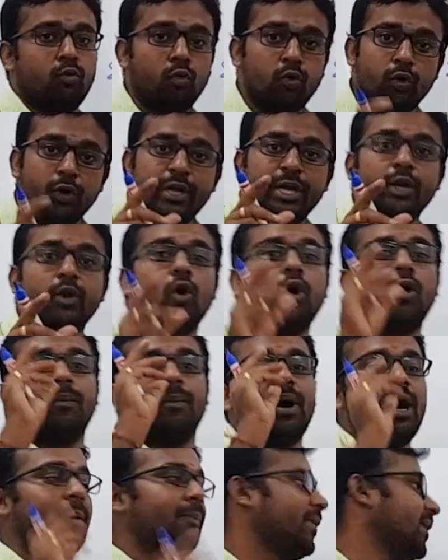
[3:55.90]
கூறுகிறோம்
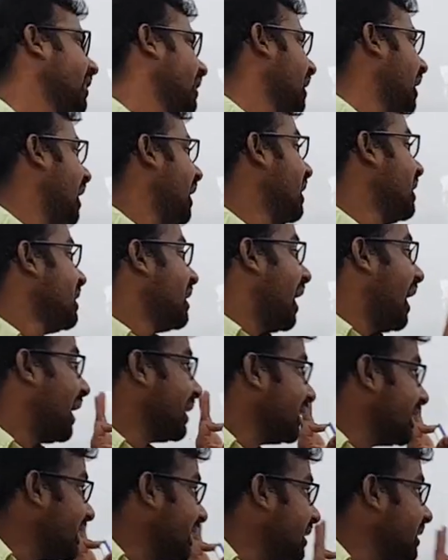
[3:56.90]
அப்படின்னா
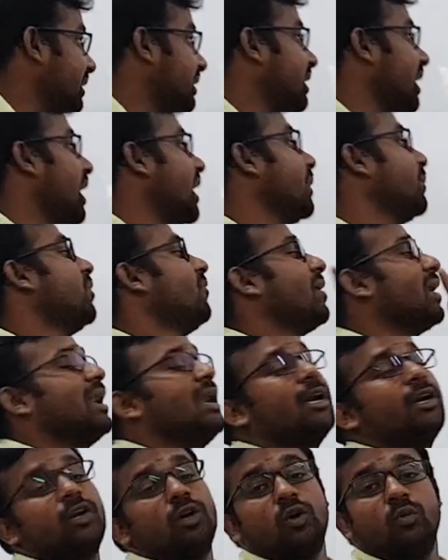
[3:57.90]
அதுக்குத்தான் நம்ம
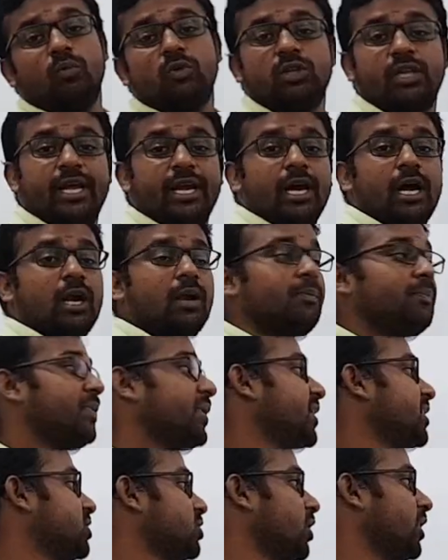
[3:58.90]
வரலாற்றுக்கு முந்தைய காலம்
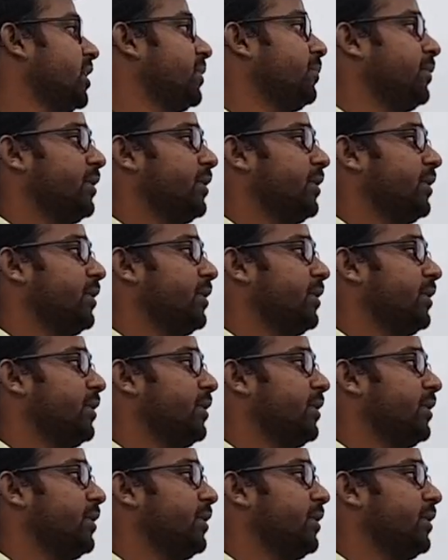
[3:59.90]
ப்ரீ ஹிஸ்டாரிக்